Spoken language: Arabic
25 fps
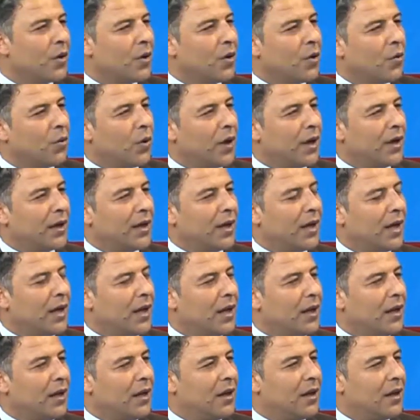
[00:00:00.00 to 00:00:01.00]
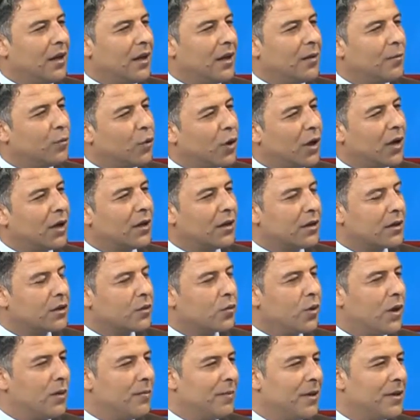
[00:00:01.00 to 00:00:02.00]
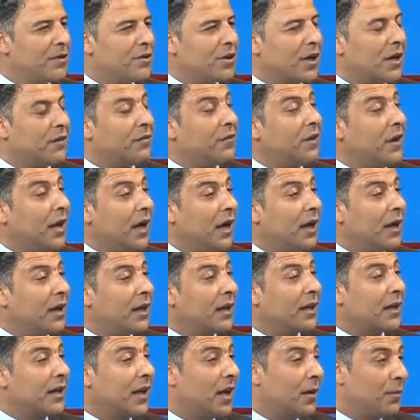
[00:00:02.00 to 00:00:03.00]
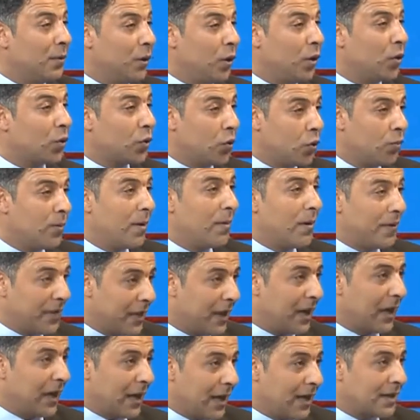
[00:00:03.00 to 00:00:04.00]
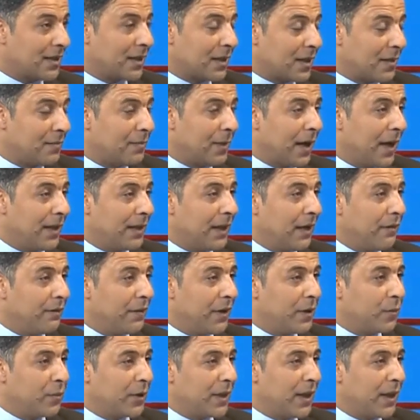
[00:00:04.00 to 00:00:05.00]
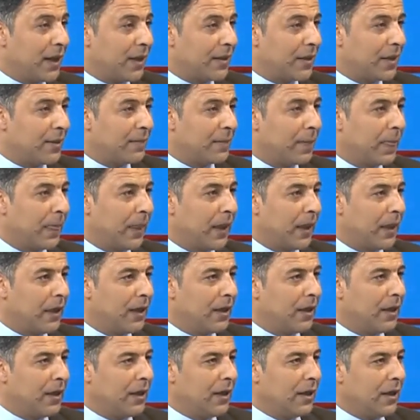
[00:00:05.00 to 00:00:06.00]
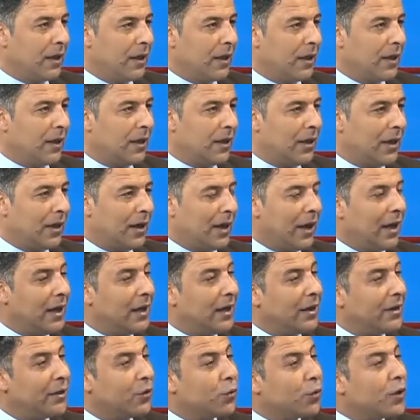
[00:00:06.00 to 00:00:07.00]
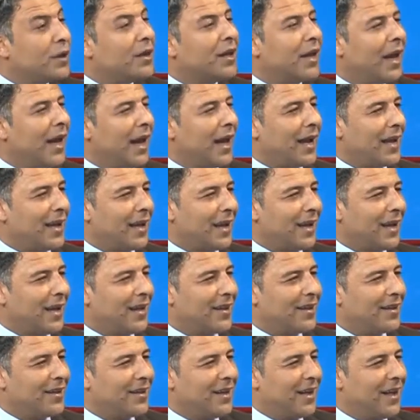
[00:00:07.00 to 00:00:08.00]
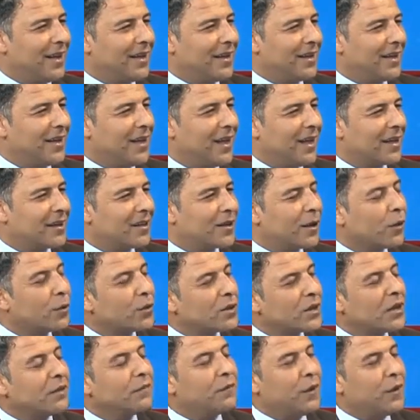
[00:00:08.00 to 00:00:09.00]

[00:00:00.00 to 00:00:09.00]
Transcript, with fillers: وهي المخلص والمنجا في حال غياب الحكومة مثلا نعم. خاصة بعد 2003 نعم. نريد الحقيقة يعني التوصيف